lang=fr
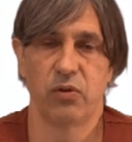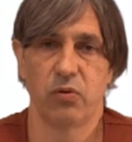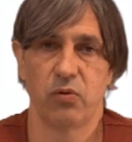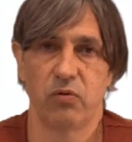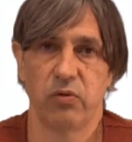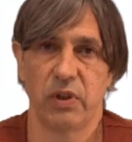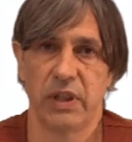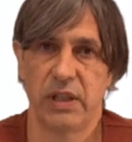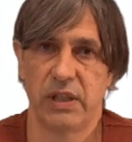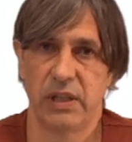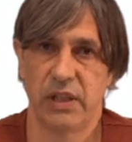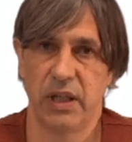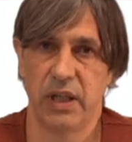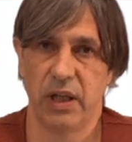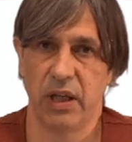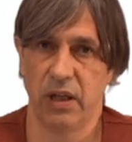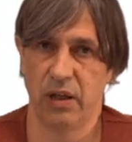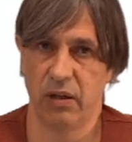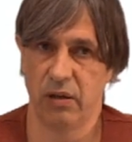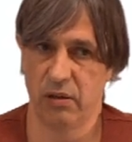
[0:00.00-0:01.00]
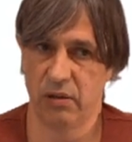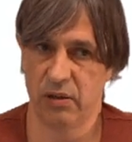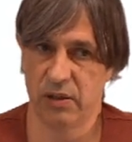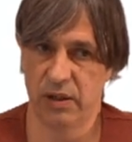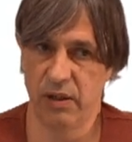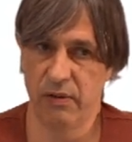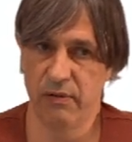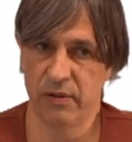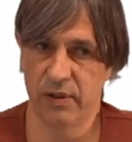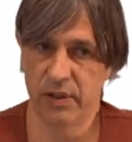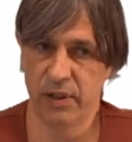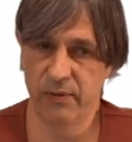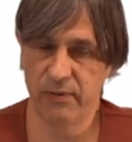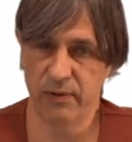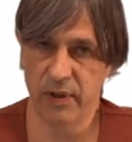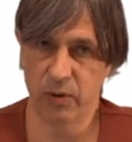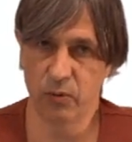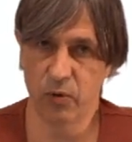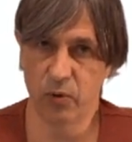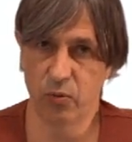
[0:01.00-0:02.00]
y trouverez, c'est ces,
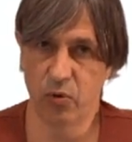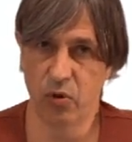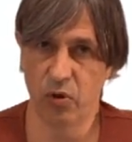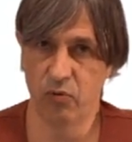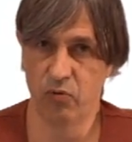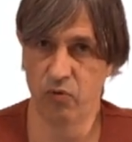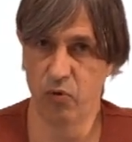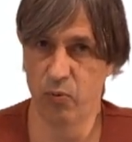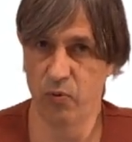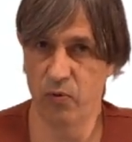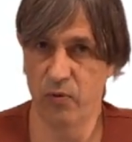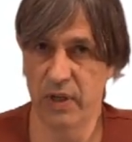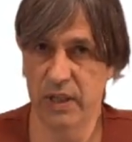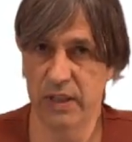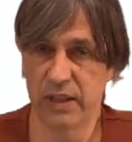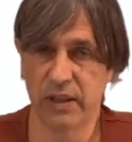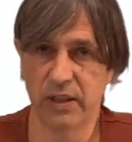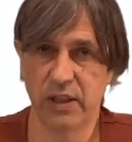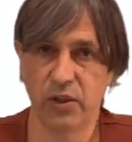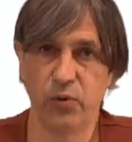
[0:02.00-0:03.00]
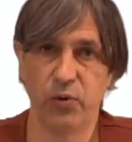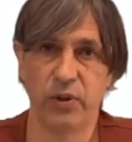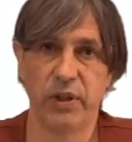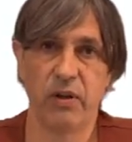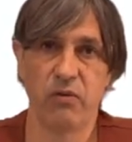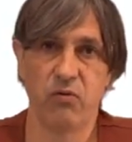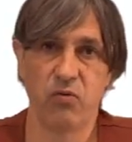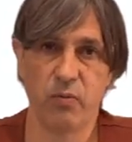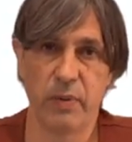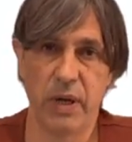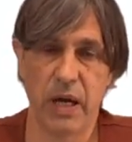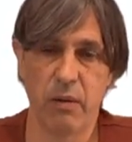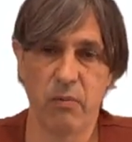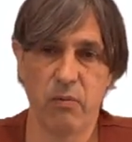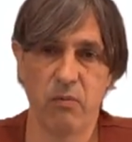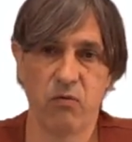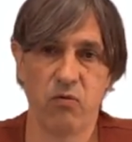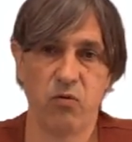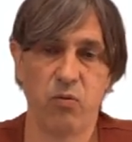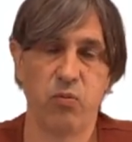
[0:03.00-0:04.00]
fragments de code, vous pouvez les exécuter
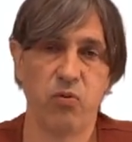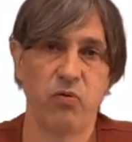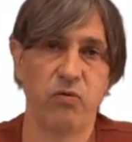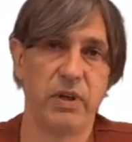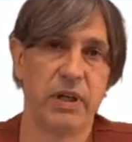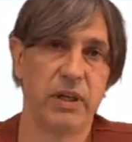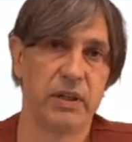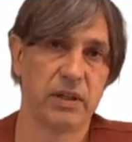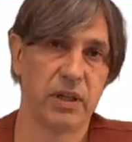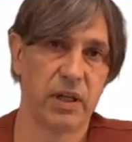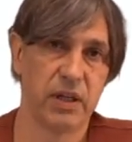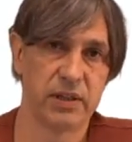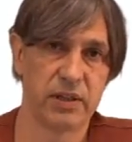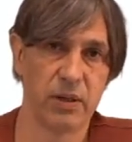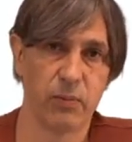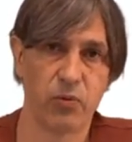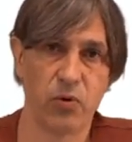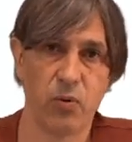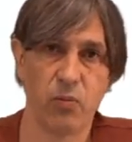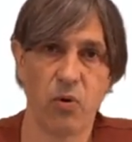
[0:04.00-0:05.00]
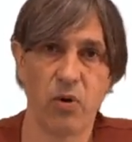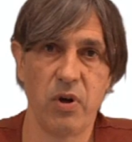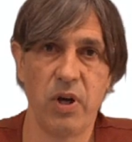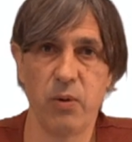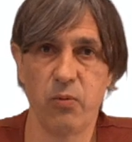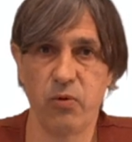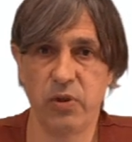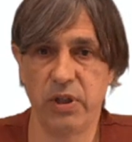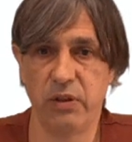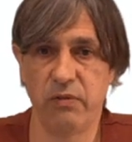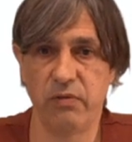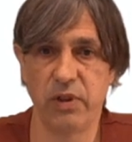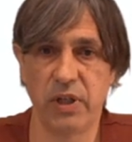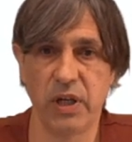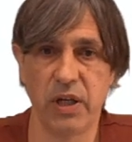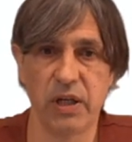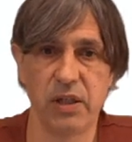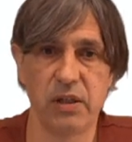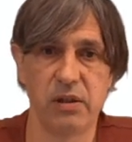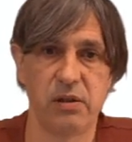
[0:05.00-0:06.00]
vous-même, vous pouvez très simplement les
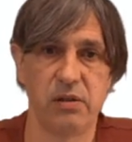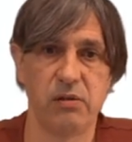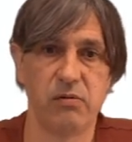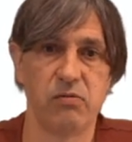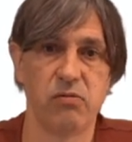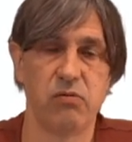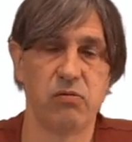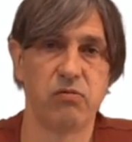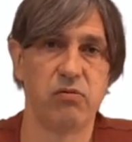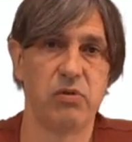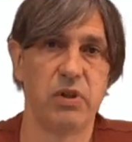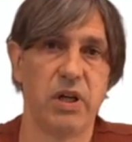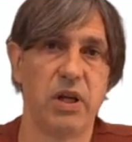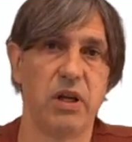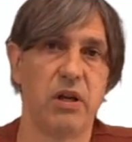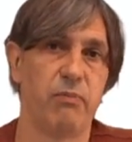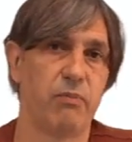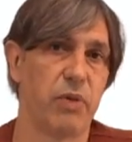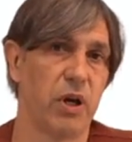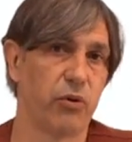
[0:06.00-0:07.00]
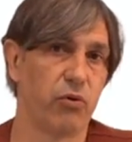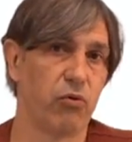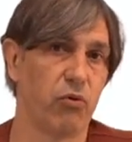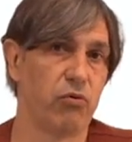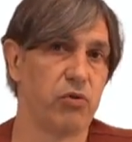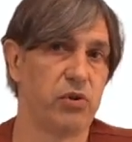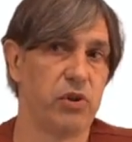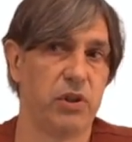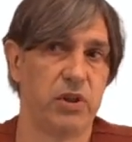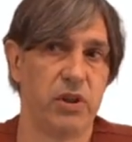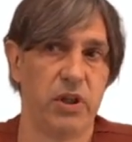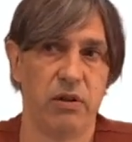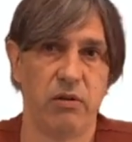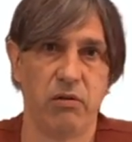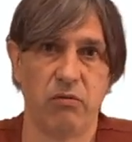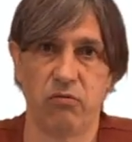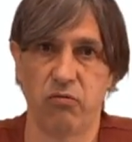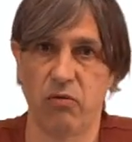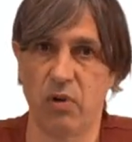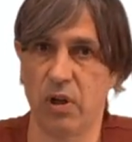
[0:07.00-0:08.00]
modifier si vous voulez, par
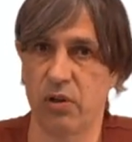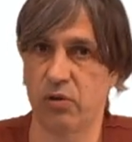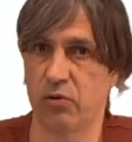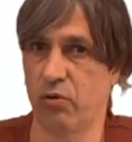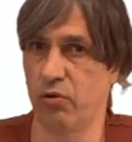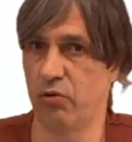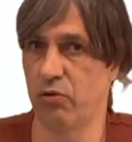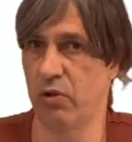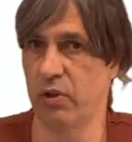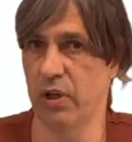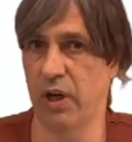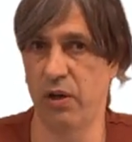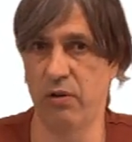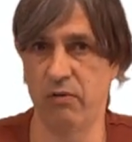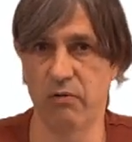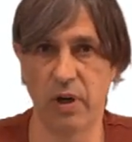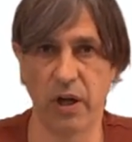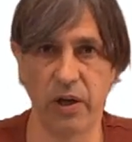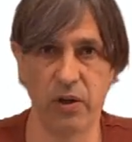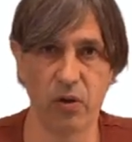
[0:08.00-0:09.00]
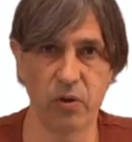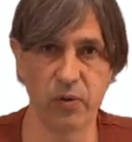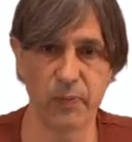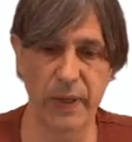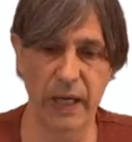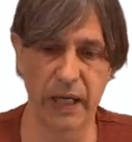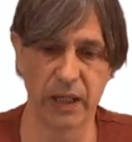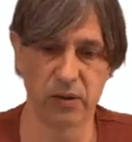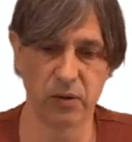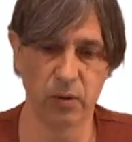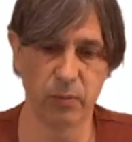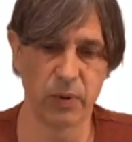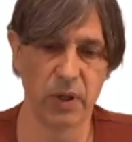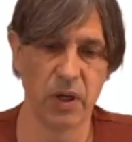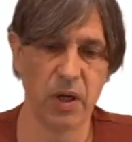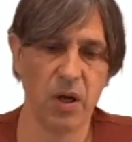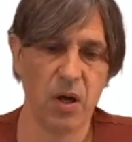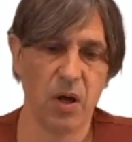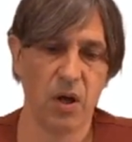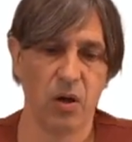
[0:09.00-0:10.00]
curiosité, voir ce que donnerait une variante, par exemple.
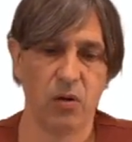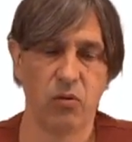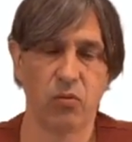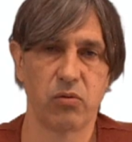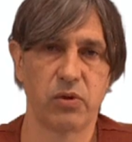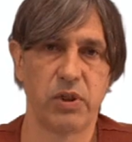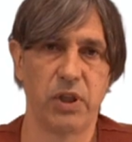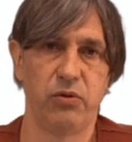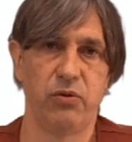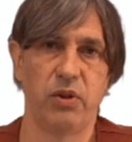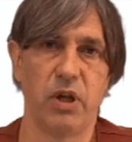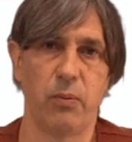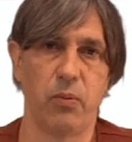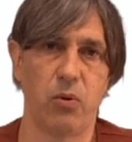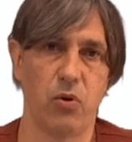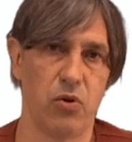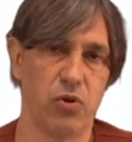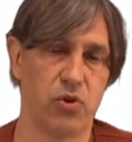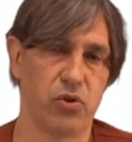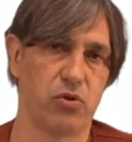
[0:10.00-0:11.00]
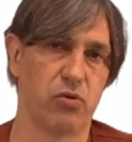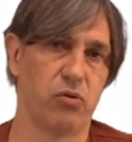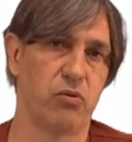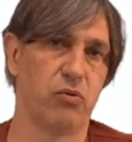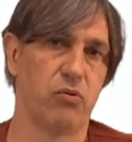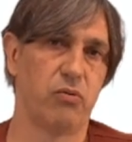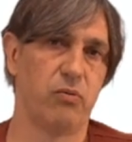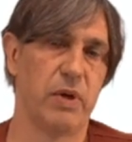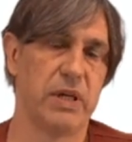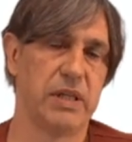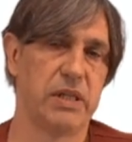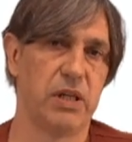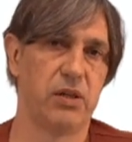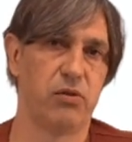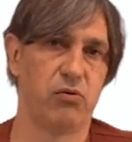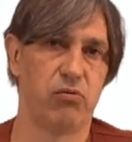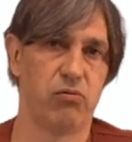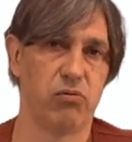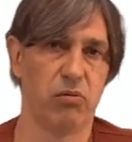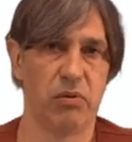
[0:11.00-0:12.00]
Donc c'est une approche euh, basée
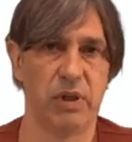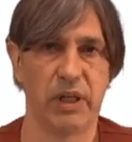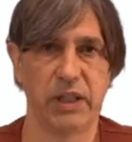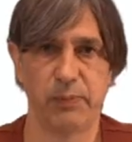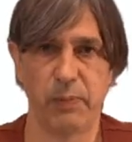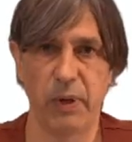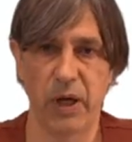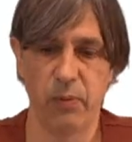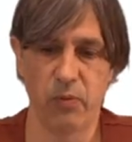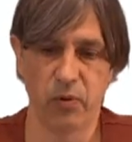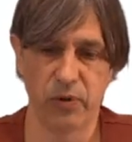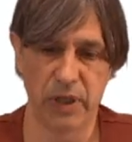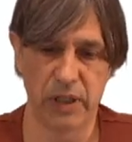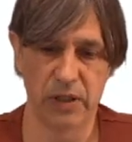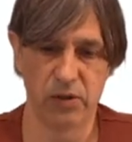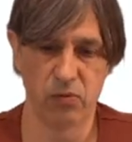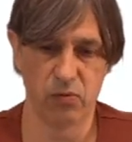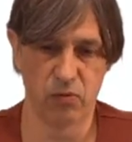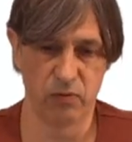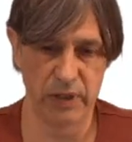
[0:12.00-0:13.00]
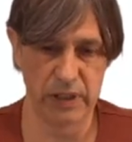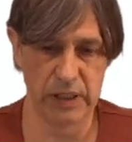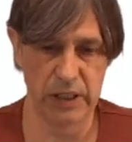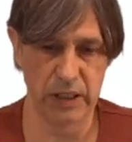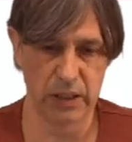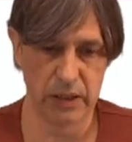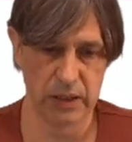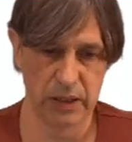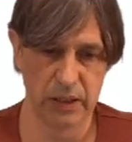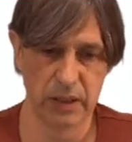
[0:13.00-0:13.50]
sur l'expérimentation, on va dire.